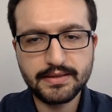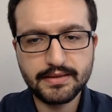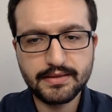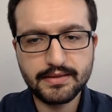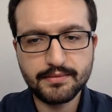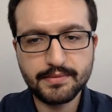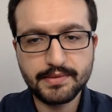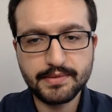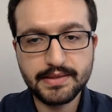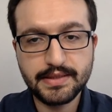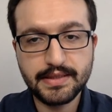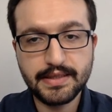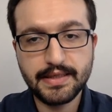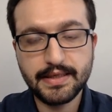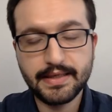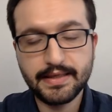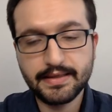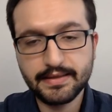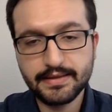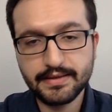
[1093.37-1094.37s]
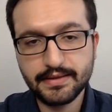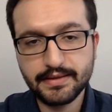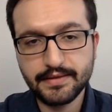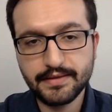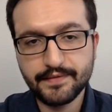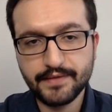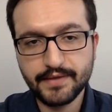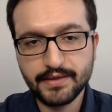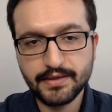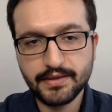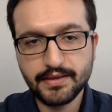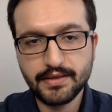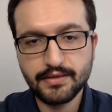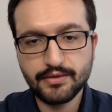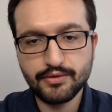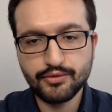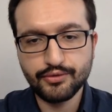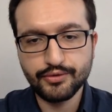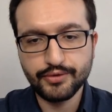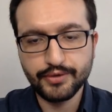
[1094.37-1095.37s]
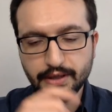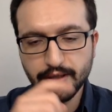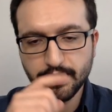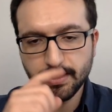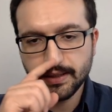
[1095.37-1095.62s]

takılması gerektiğini ifade ediyor.